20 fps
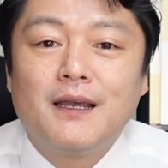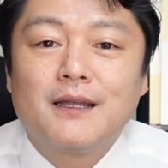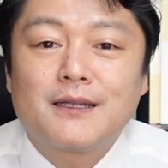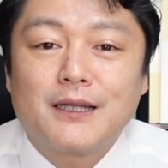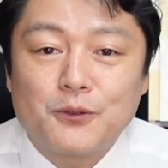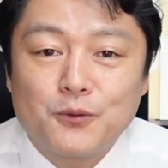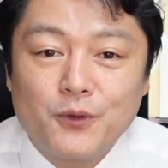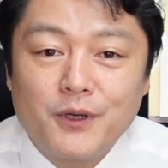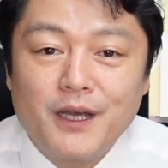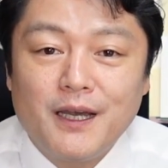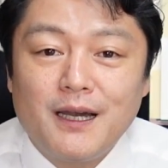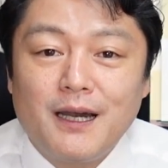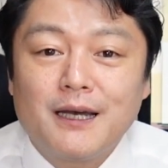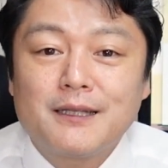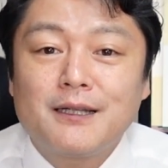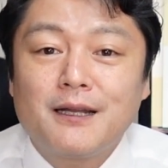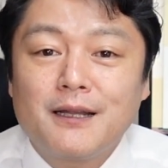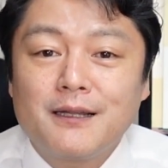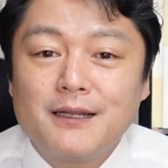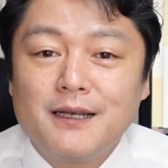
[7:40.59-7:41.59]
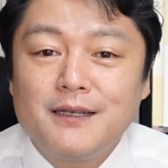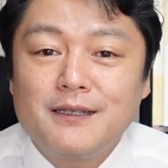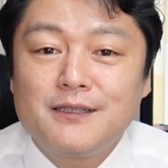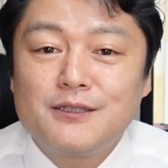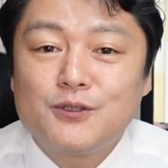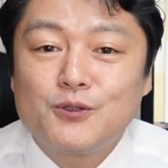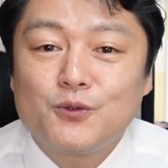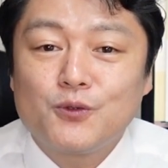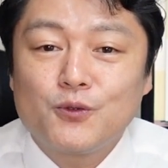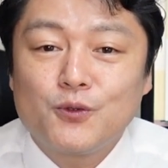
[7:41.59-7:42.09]
たとえ当たらない
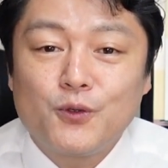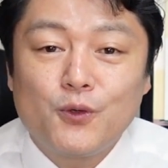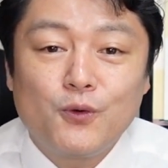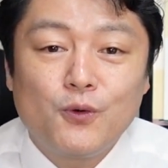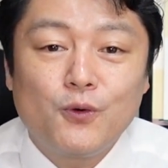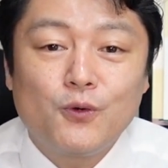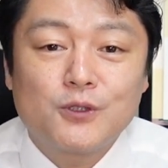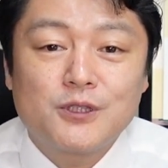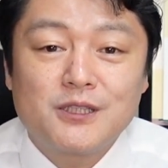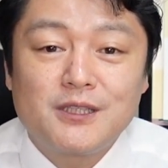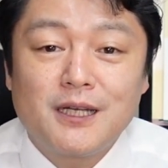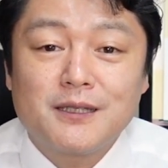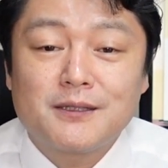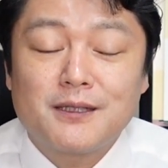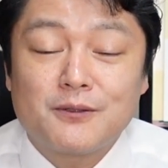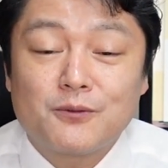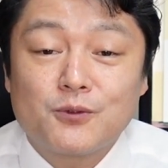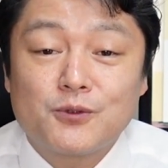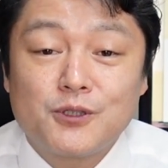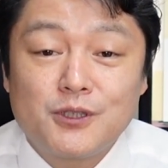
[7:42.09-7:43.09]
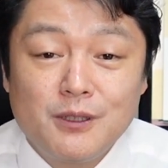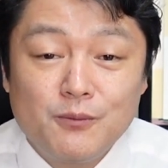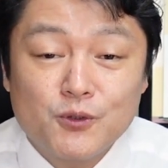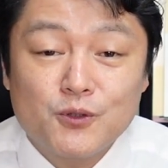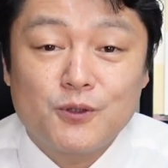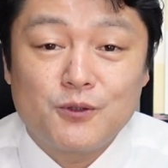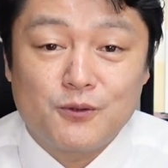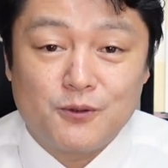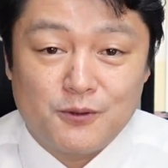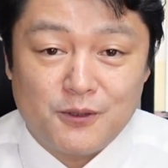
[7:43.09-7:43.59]
気象予報士だったとしても
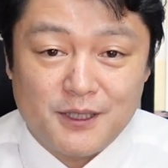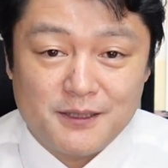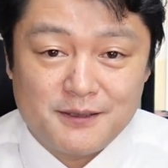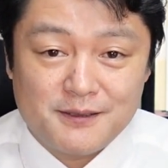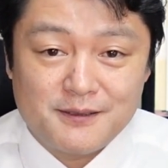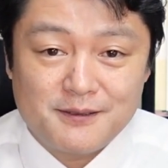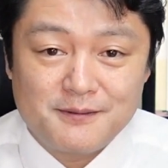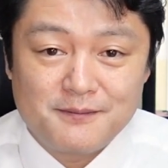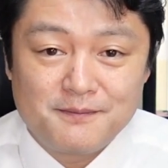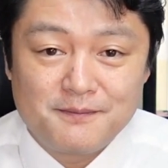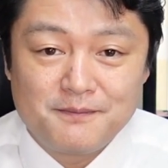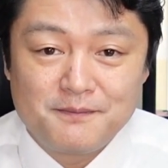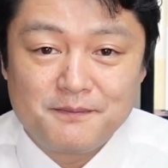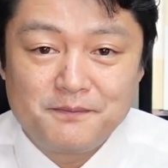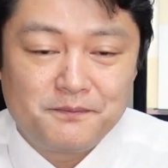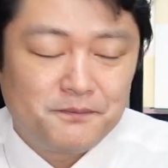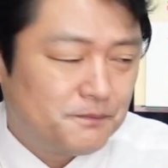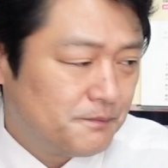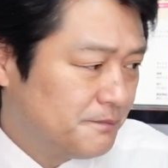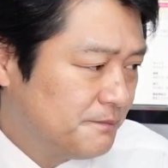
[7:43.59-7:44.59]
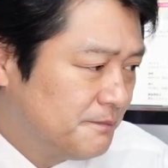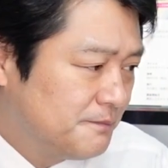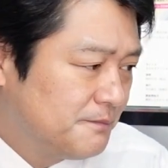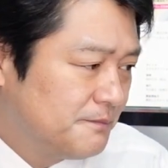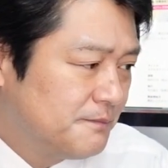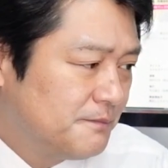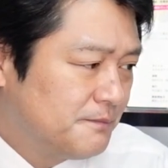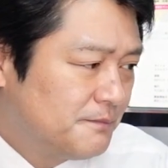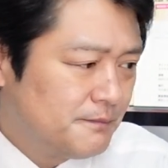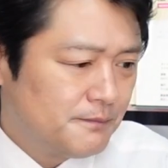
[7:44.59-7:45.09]
ということです。んうん
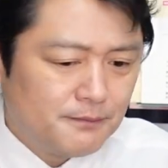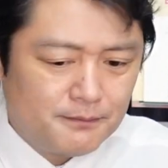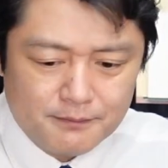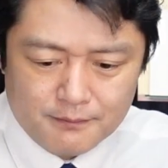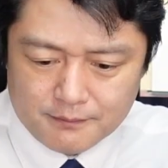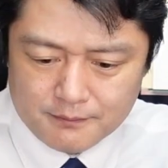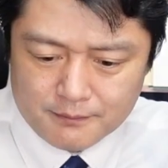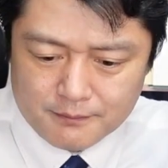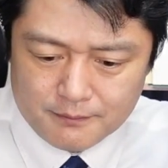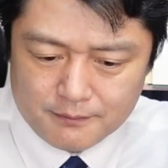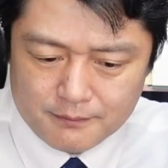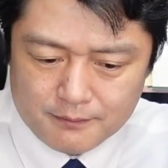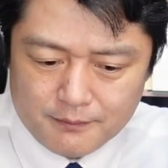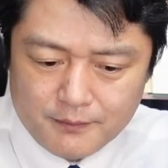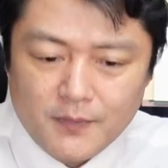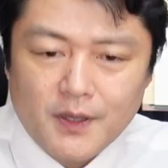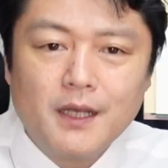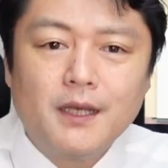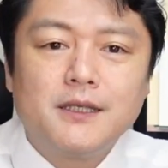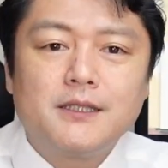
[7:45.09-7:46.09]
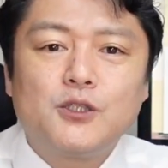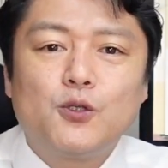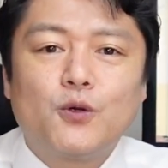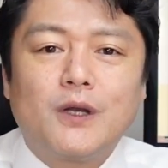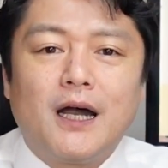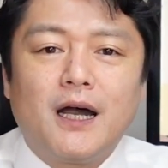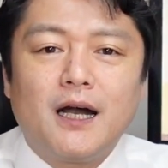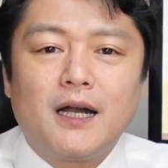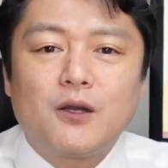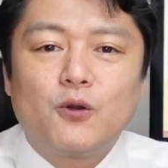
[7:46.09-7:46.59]
うん。白
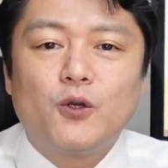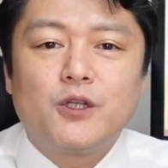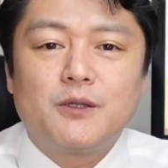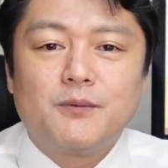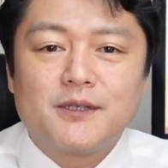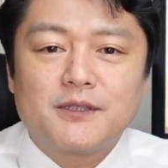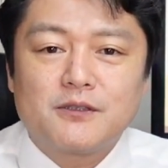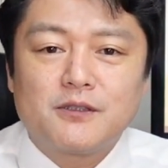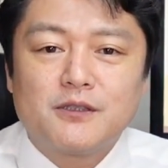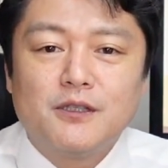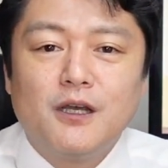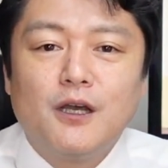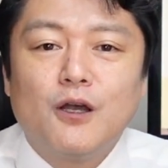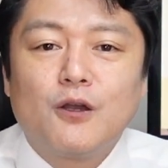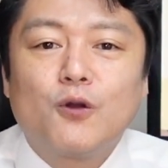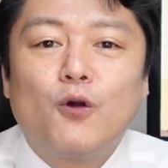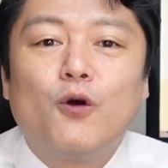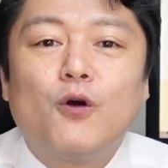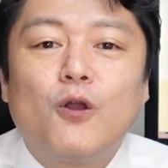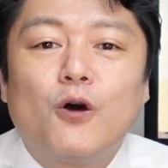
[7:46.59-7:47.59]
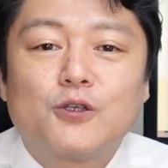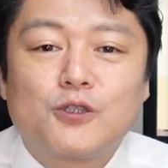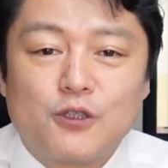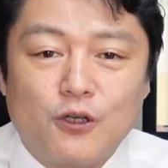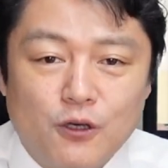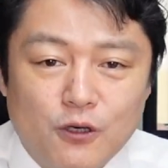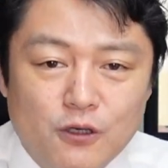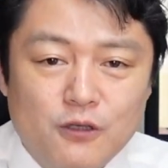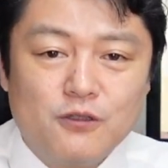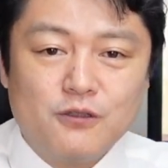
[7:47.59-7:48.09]
がこう言ってます。厚労
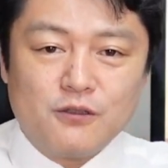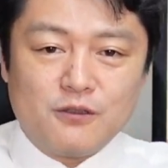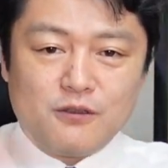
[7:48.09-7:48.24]
省。